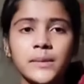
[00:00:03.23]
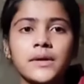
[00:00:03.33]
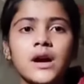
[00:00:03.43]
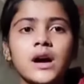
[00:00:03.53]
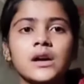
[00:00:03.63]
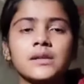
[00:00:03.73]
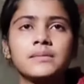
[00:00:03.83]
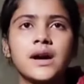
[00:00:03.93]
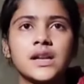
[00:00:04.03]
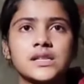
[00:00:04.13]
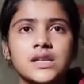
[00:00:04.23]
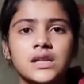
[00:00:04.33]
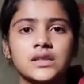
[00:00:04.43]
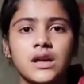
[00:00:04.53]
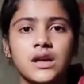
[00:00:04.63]
उन्हें धमका कर मारा
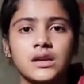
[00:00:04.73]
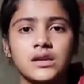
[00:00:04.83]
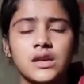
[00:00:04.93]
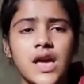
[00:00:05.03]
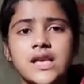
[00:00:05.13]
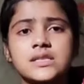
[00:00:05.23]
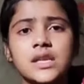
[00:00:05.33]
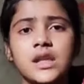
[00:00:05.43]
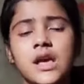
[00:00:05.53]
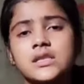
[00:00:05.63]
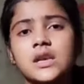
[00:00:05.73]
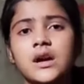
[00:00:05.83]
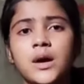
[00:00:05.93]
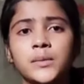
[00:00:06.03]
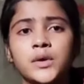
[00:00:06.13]
जाता है कि ऐसे नहीं
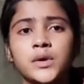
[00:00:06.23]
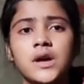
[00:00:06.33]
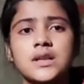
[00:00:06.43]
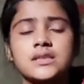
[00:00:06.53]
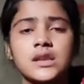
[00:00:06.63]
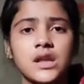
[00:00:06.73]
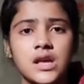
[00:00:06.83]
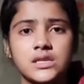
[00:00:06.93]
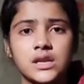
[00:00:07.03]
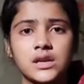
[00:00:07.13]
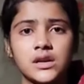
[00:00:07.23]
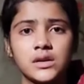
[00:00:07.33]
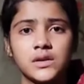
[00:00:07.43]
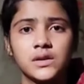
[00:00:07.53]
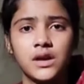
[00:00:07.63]
ऐसे काम करो ऐसे नहीं ऐसे
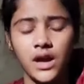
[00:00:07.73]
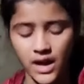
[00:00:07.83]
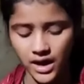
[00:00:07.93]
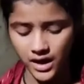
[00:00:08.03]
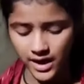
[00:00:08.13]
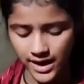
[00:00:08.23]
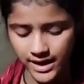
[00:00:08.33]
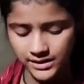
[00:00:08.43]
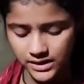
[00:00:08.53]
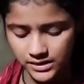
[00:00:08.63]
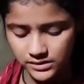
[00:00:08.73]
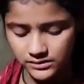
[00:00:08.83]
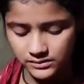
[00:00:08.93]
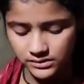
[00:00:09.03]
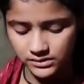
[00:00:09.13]
करो एक दिन